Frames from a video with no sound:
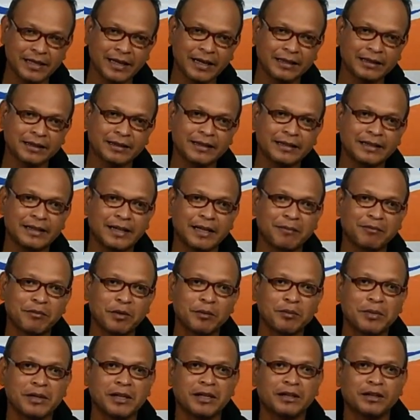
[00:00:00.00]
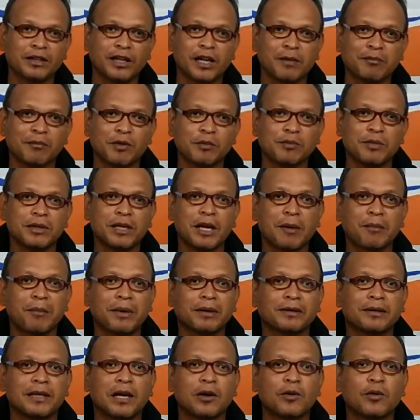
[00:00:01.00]
ingat dengan pemberitaan
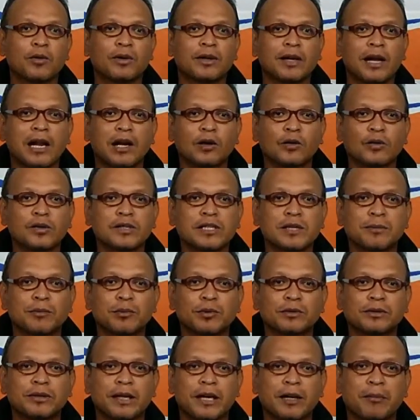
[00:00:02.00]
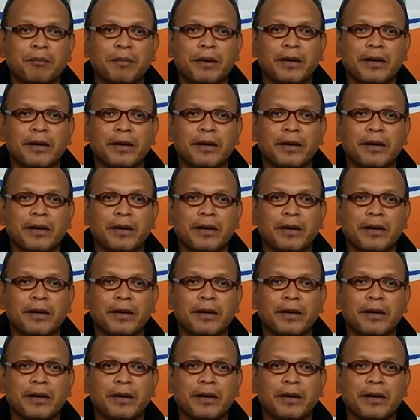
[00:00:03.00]
beberapa tahun lalu seputar